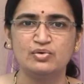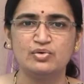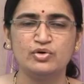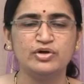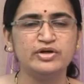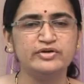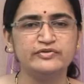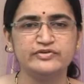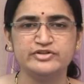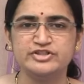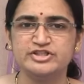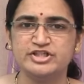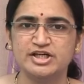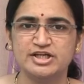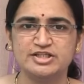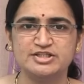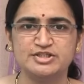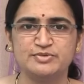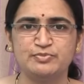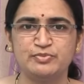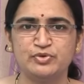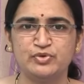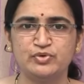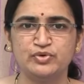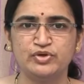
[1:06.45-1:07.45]
కొన్ని విషయాలు
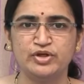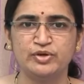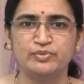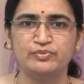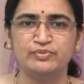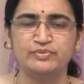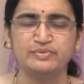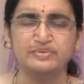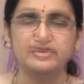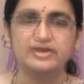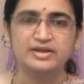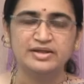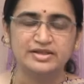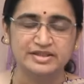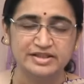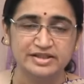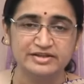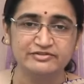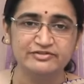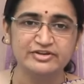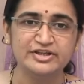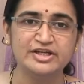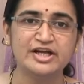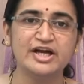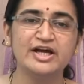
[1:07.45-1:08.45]
చెప్పుకుందాం ఈ
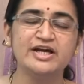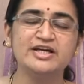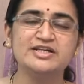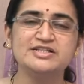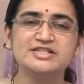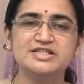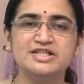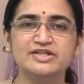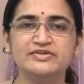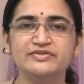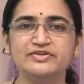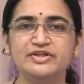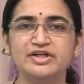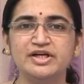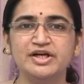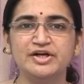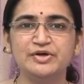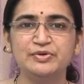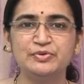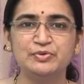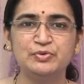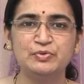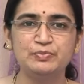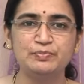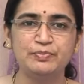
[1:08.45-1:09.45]
వినాయక చవితి
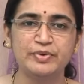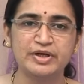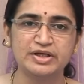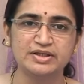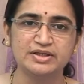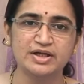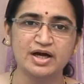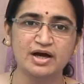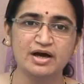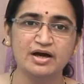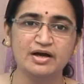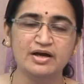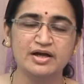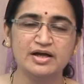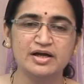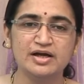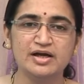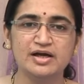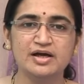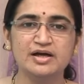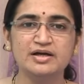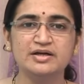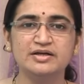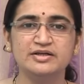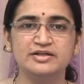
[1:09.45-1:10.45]
నాడు
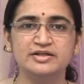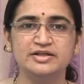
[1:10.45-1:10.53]
ప్రధానంగా